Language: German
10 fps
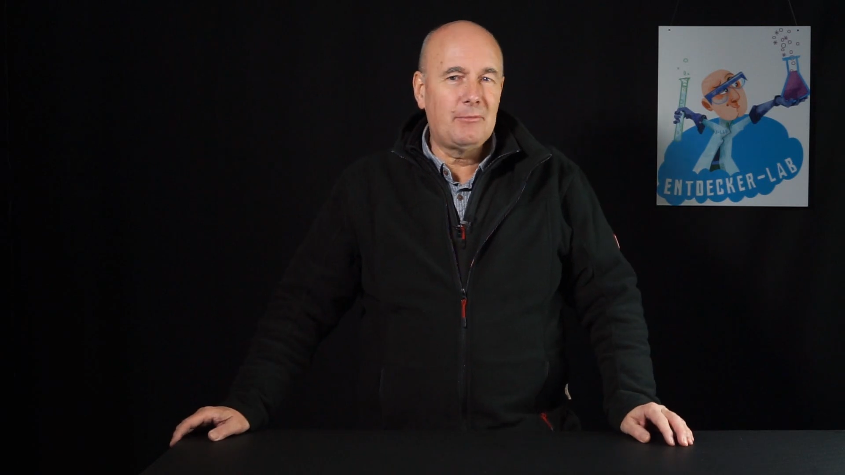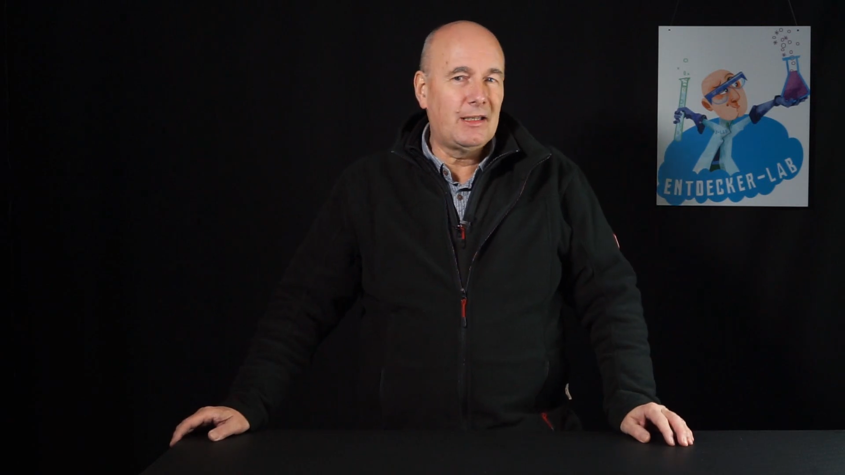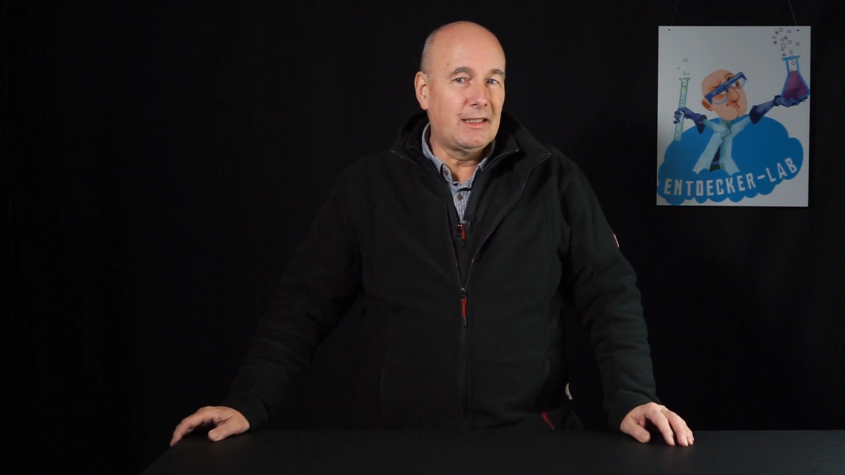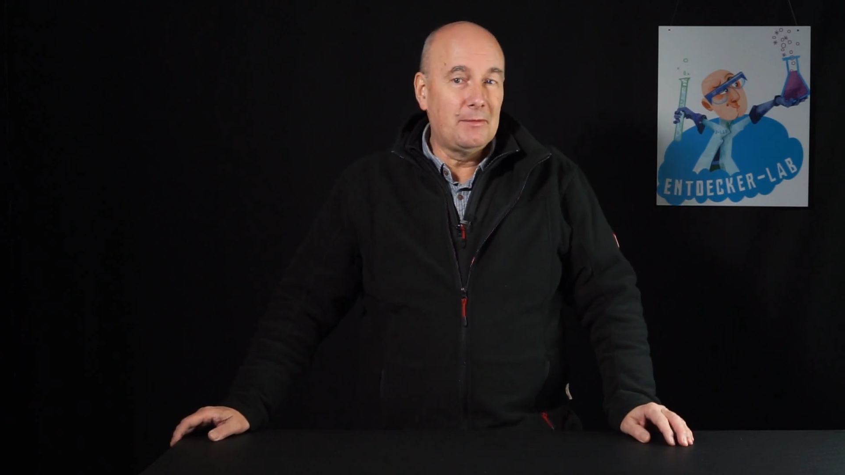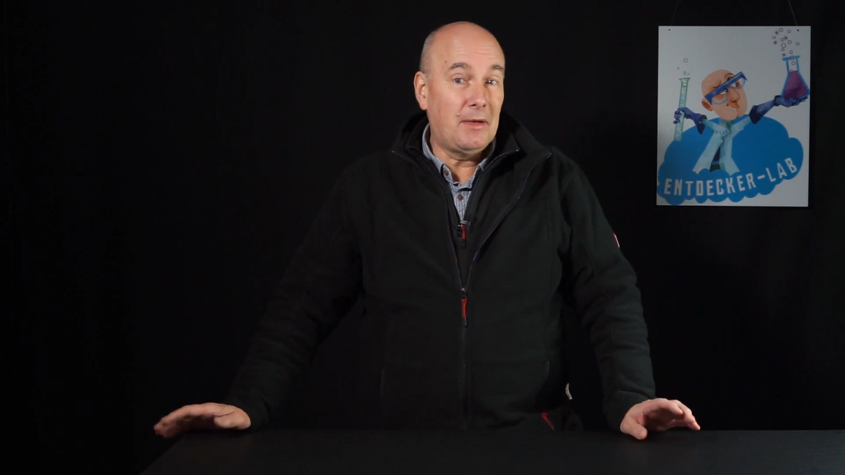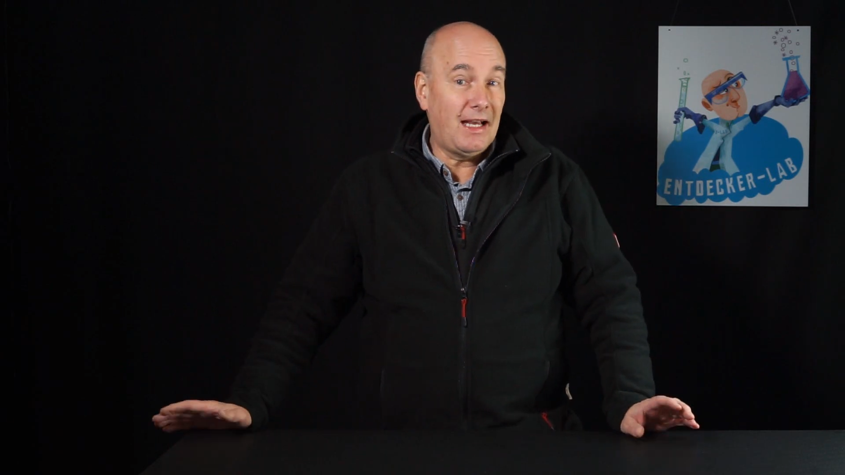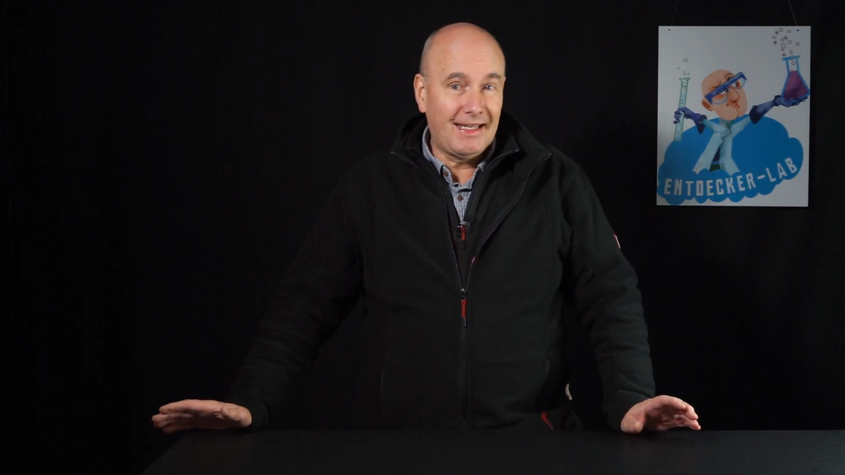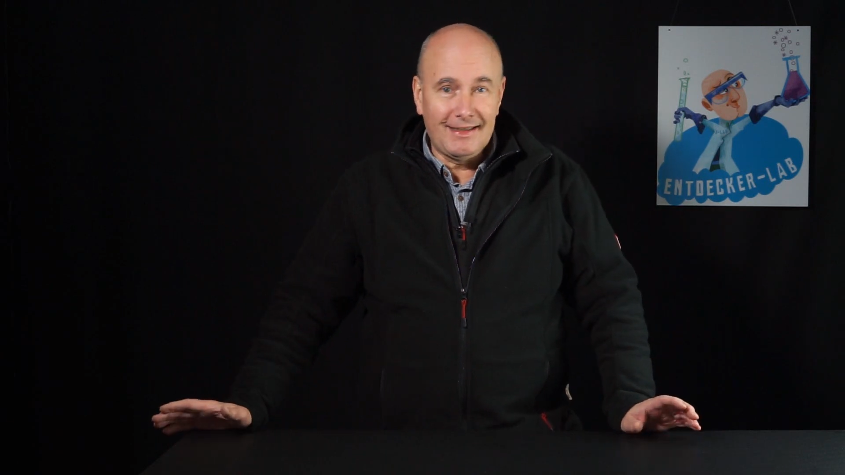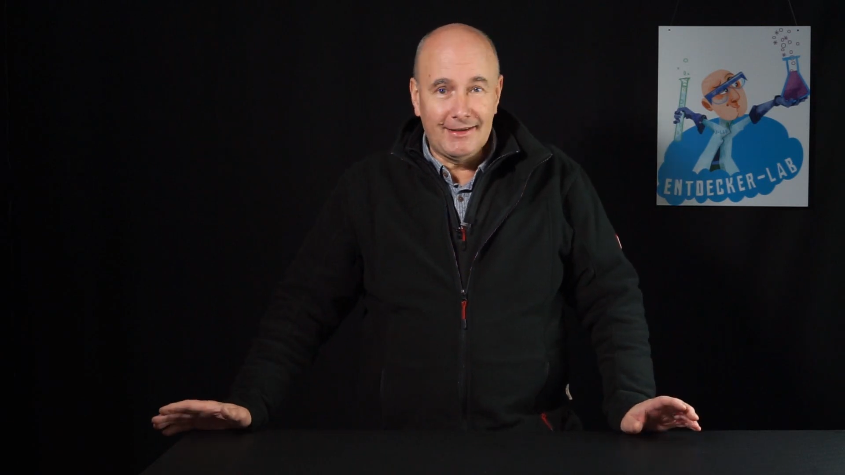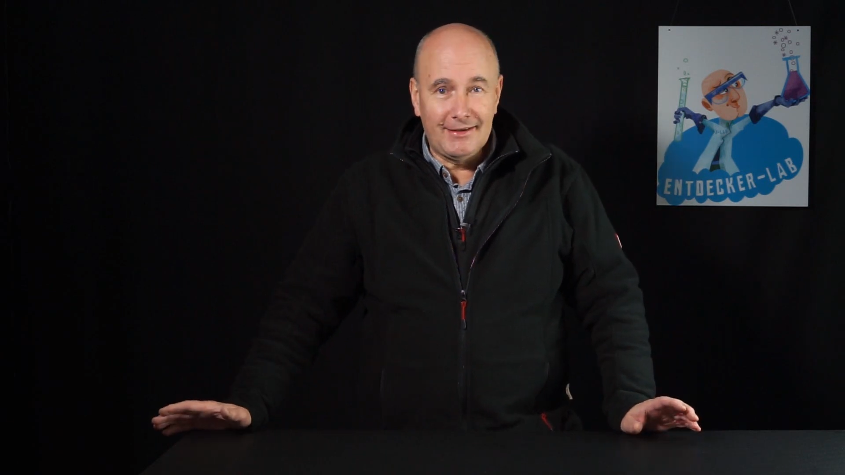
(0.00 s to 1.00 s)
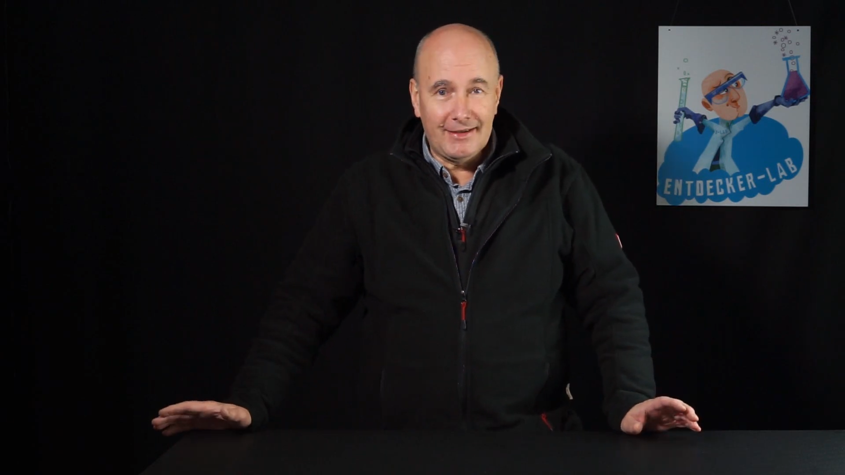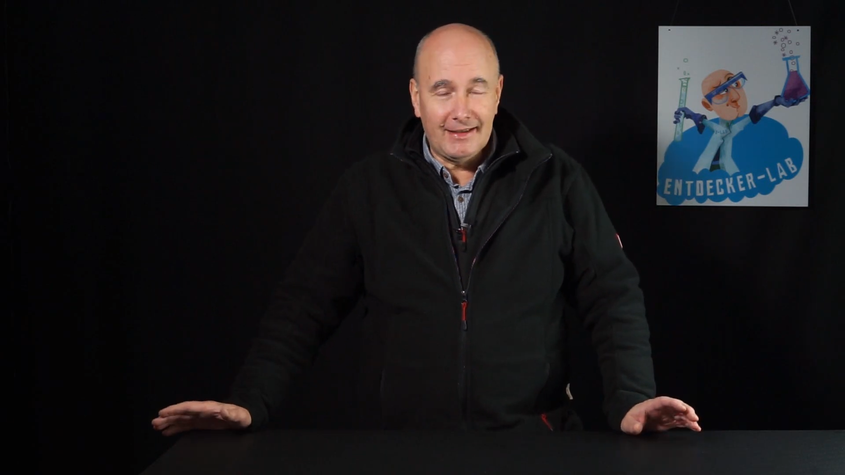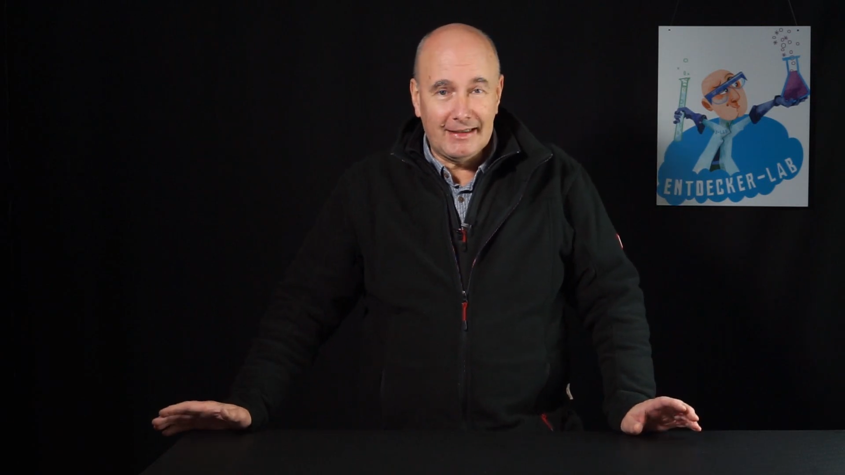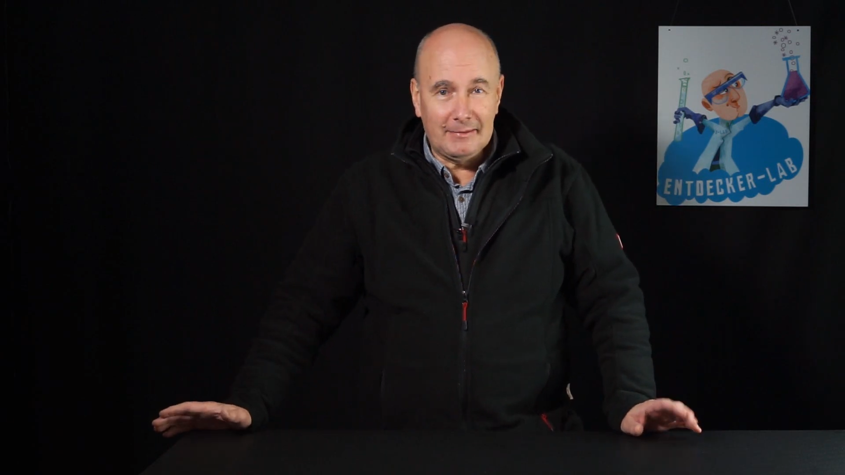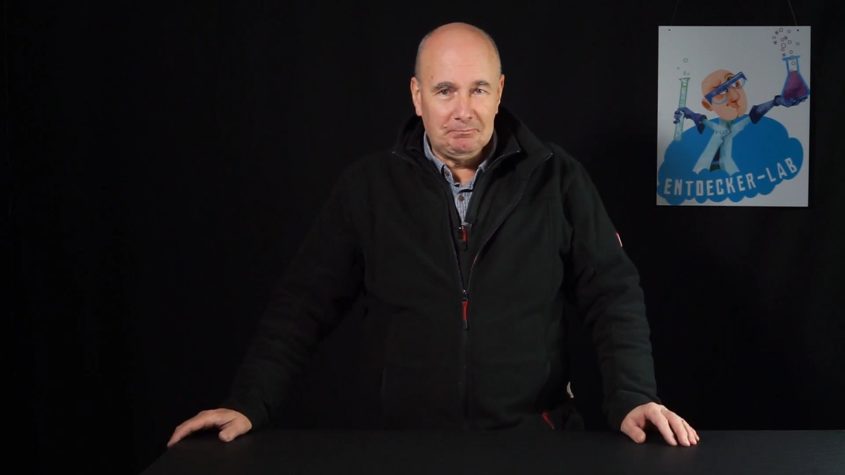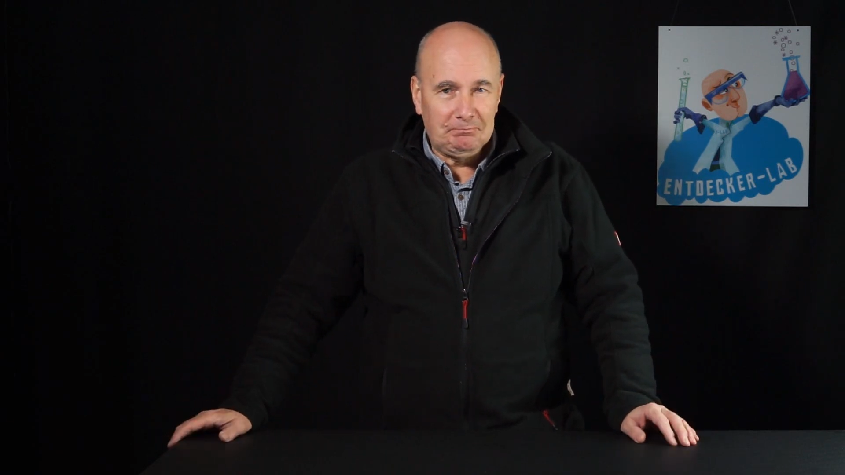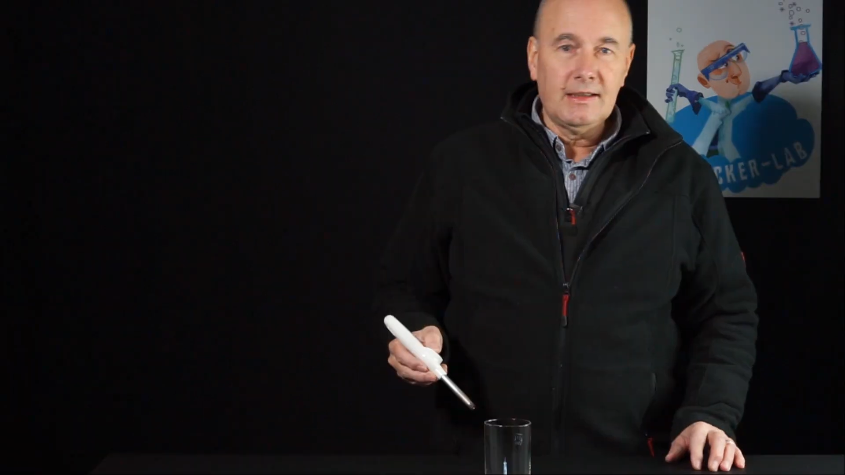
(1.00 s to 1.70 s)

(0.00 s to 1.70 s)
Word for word: mit einem anderen Trick.